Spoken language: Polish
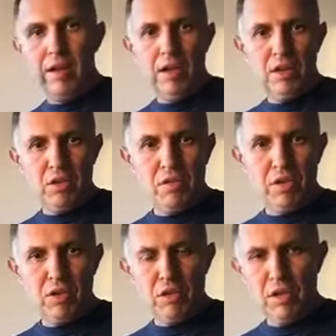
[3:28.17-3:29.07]
La
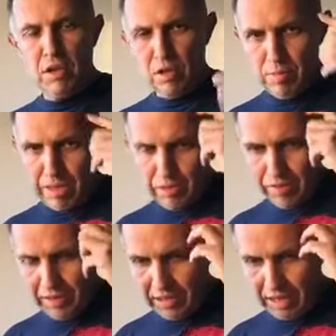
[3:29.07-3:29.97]
Salvatore Romano,
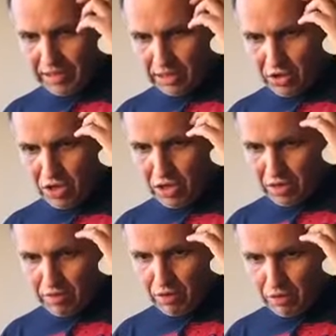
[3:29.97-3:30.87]
watykański
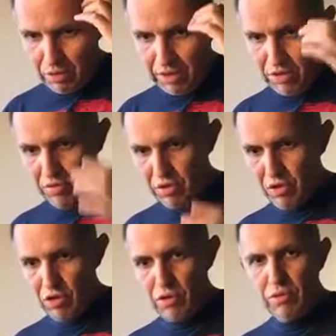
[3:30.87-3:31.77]
dziennik w końcu lat
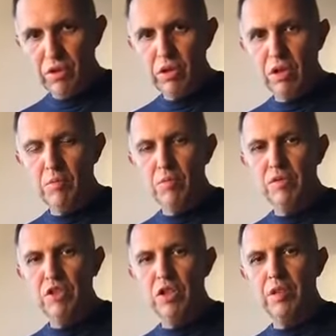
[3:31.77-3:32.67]
90.,
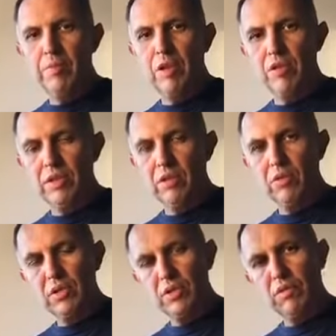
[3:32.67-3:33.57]
mówi, że te pieniądze,
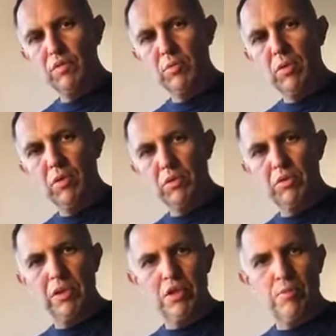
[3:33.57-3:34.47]
które są w futbolu,
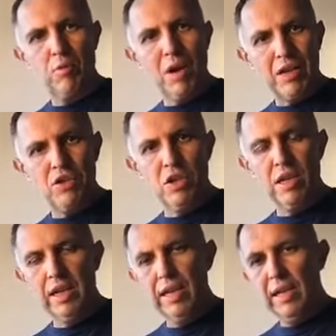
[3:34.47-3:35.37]
które się płaci
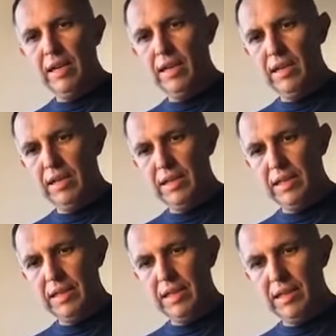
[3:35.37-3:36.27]

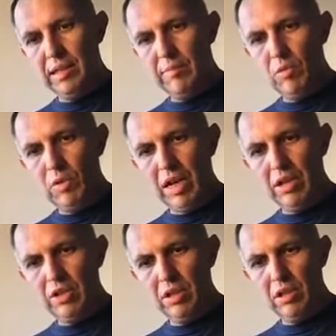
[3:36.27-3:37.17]
za, za
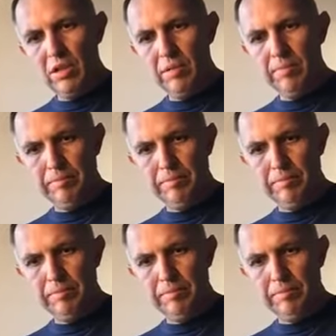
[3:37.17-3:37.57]
piłkarzy, mm,